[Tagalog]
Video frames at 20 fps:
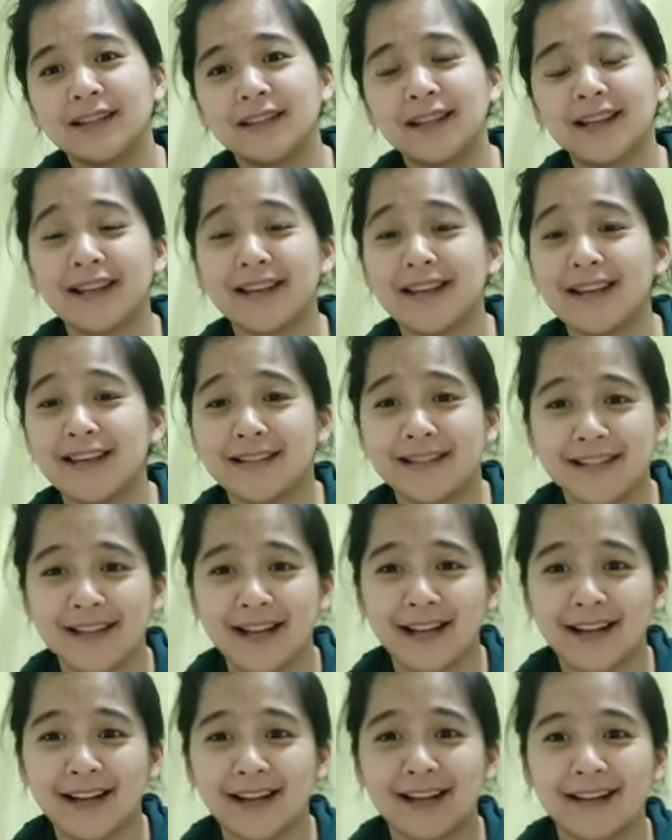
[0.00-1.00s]

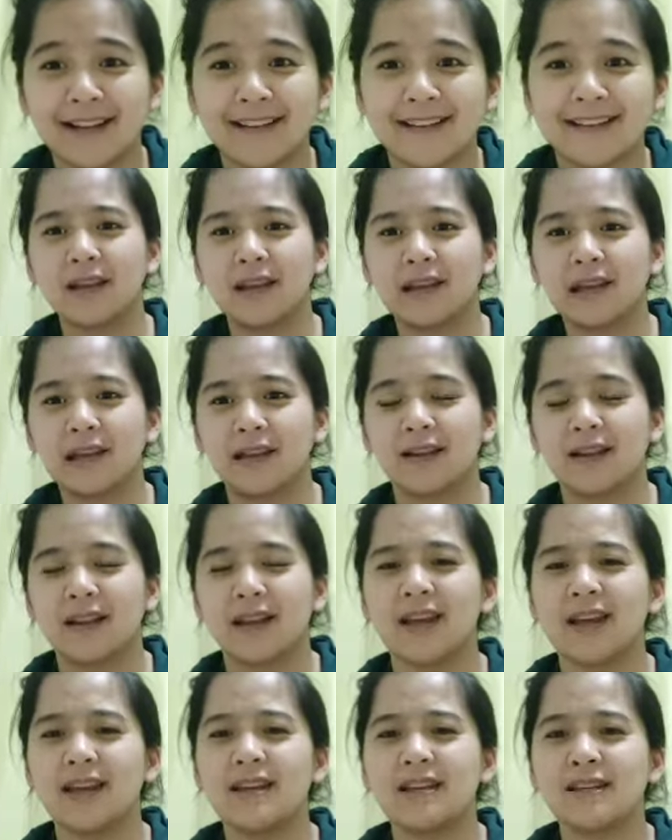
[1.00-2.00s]
nag-iisa,
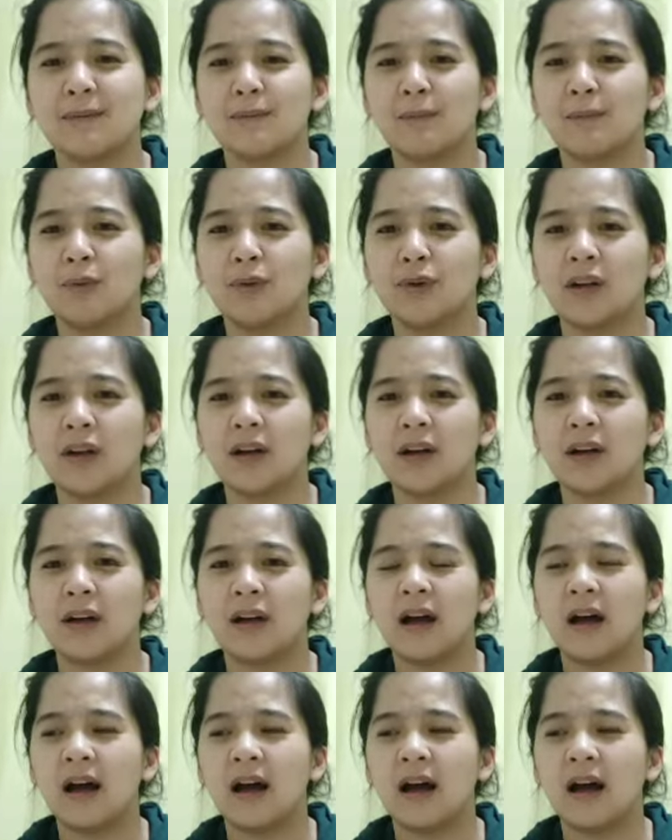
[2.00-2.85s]
naiisip mo na